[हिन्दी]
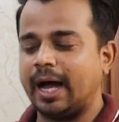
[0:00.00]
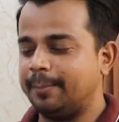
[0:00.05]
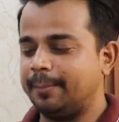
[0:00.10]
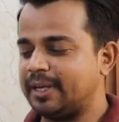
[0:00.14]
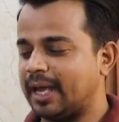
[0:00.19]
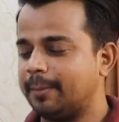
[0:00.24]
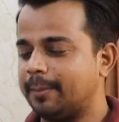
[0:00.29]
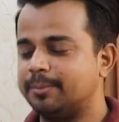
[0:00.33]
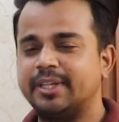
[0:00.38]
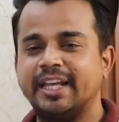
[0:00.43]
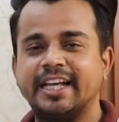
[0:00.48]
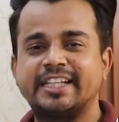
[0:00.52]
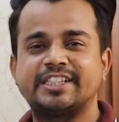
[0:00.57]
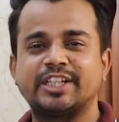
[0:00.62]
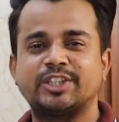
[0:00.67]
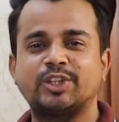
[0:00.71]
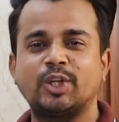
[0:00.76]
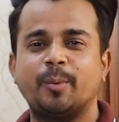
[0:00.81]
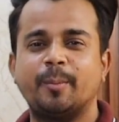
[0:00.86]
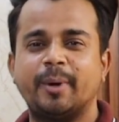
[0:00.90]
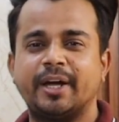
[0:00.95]
अभी आप देख
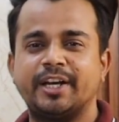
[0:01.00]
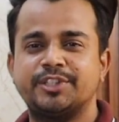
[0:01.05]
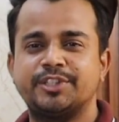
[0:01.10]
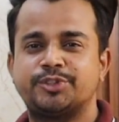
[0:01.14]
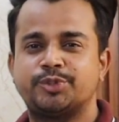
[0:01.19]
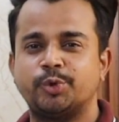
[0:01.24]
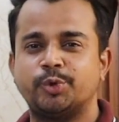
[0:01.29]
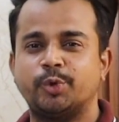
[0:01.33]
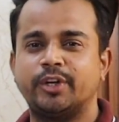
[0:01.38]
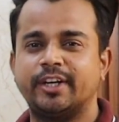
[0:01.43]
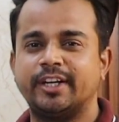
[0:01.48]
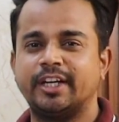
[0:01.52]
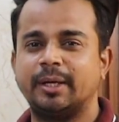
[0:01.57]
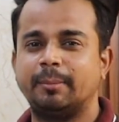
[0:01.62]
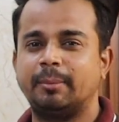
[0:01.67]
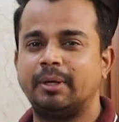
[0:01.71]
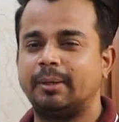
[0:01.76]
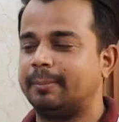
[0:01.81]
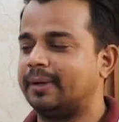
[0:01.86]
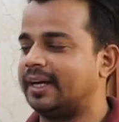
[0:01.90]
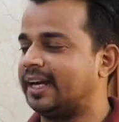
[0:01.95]
सकते हो हमारे स्टूडियो
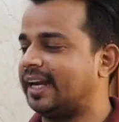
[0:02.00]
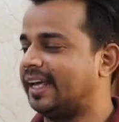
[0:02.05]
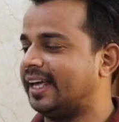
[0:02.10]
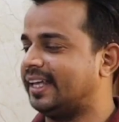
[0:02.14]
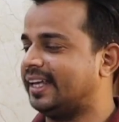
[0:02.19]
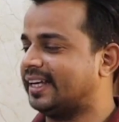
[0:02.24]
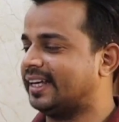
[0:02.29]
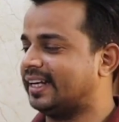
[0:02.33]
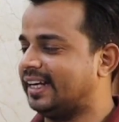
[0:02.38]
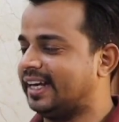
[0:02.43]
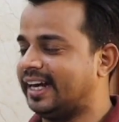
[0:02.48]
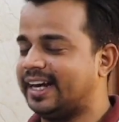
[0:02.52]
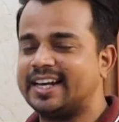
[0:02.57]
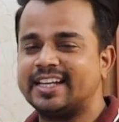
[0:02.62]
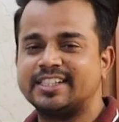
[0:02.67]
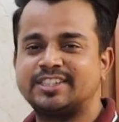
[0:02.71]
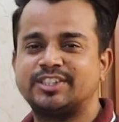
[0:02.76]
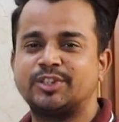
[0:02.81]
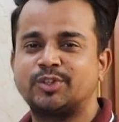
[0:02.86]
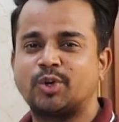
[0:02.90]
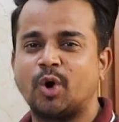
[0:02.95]
टेबल पर है एक
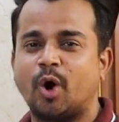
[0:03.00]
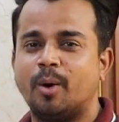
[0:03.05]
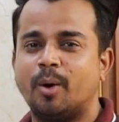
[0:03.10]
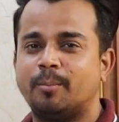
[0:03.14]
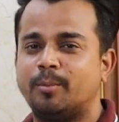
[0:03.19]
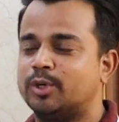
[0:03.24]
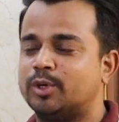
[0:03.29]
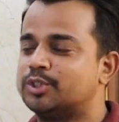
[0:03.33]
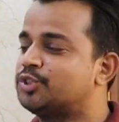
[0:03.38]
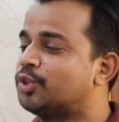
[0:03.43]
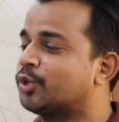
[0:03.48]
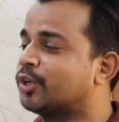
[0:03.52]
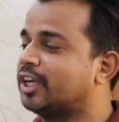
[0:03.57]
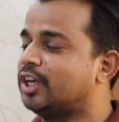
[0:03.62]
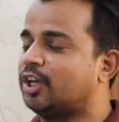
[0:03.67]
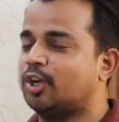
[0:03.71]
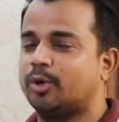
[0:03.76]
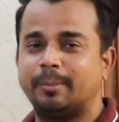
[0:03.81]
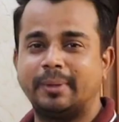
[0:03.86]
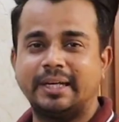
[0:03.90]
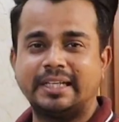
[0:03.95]
लेड एसिड कॉम्बो जो
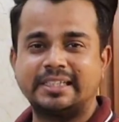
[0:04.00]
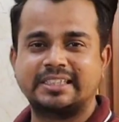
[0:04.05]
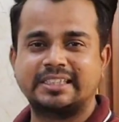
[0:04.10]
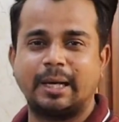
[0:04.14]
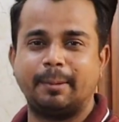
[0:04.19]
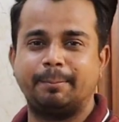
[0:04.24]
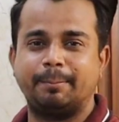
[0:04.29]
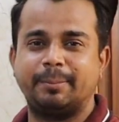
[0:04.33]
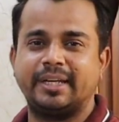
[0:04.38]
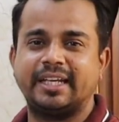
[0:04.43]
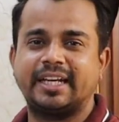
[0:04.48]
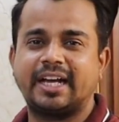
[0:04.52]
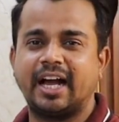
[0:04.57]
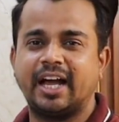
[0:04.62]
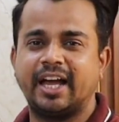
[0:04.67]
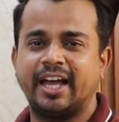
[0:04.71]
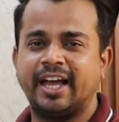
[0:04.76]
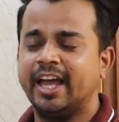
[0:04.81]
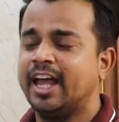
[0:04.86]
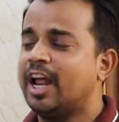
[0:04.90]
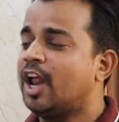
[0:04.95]
कि लुमिनस कंपनी
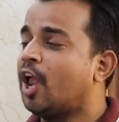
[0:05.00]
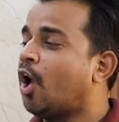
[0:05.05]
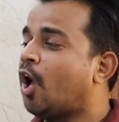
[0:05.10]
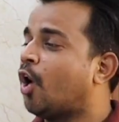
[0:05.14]
का है